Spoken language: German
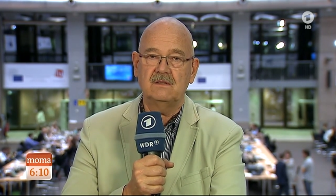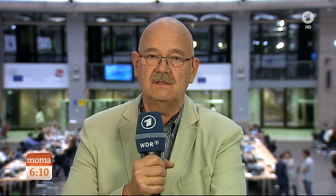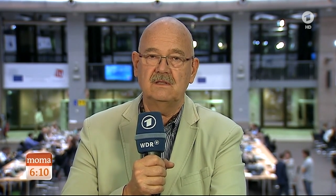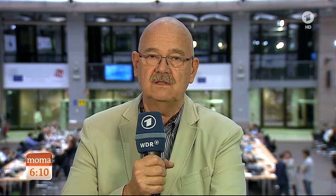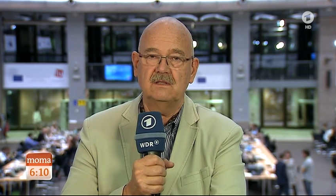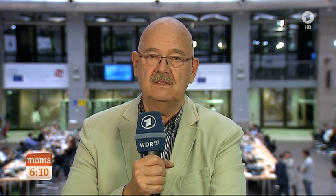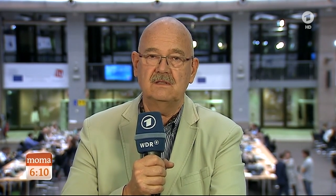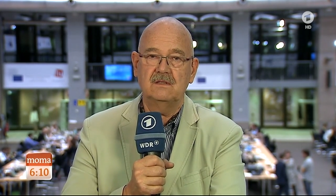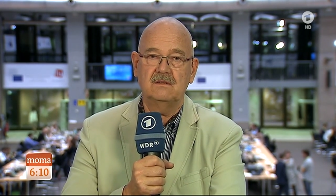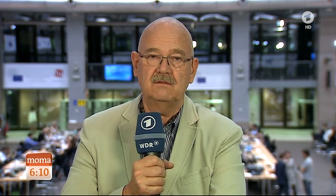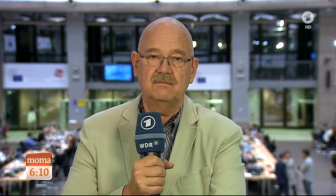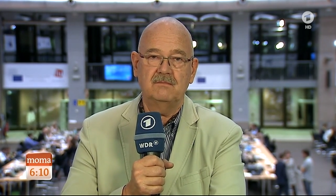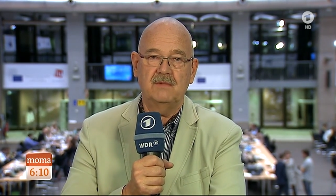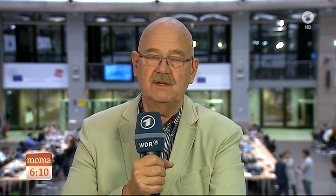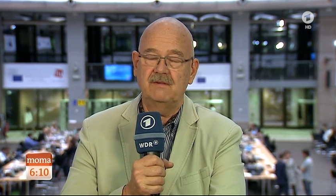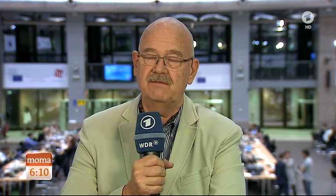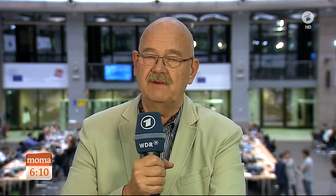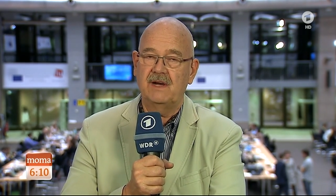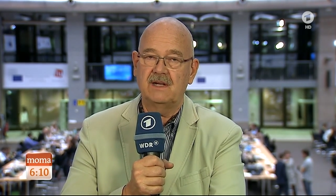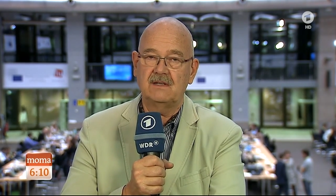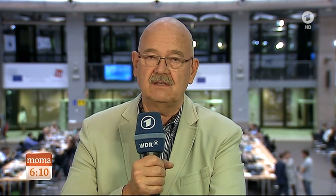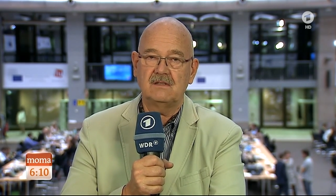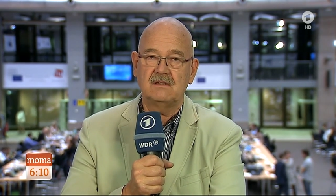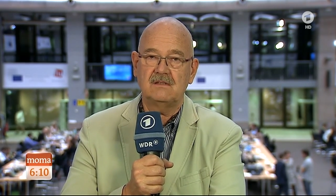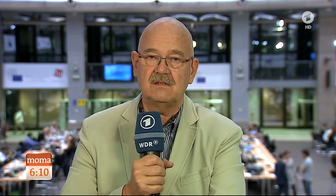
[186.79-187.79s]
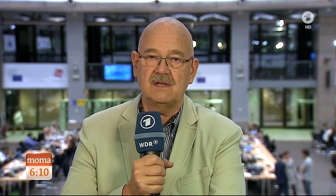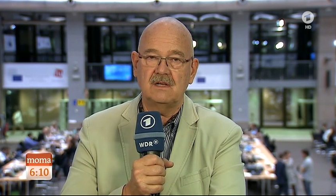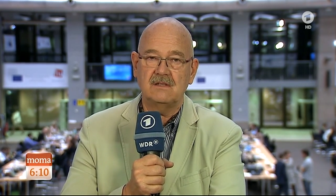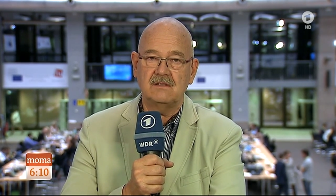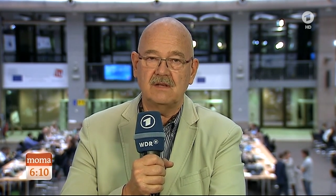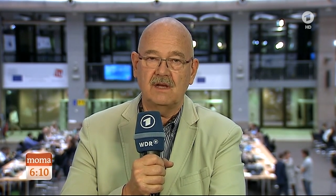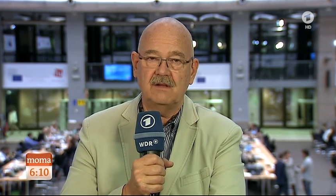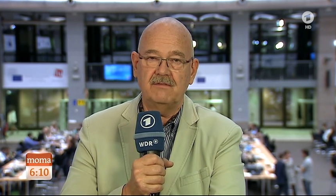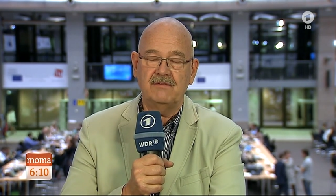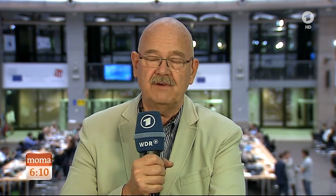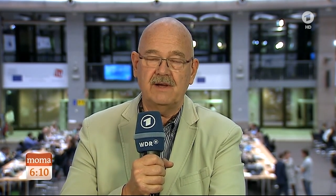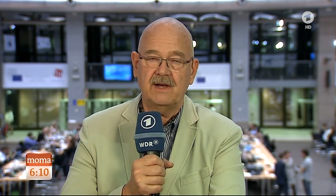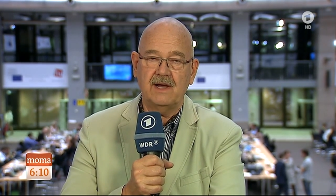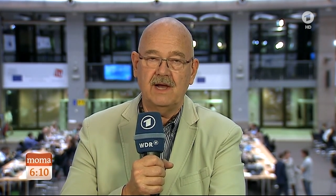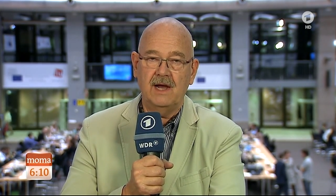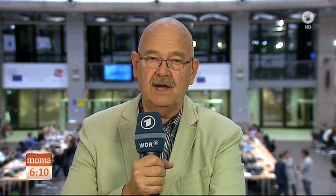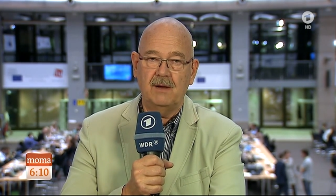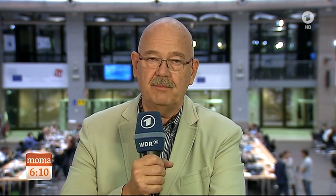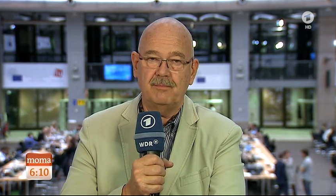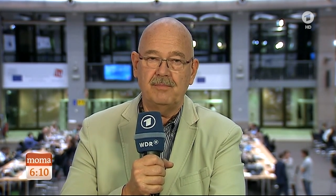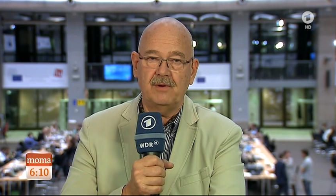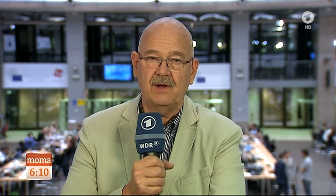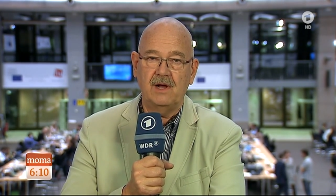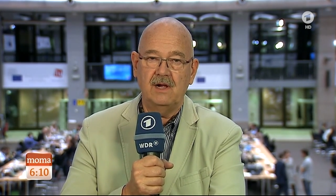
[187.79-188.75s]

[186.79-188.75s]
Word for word: Äh, man wartet es jetzt einfach ab.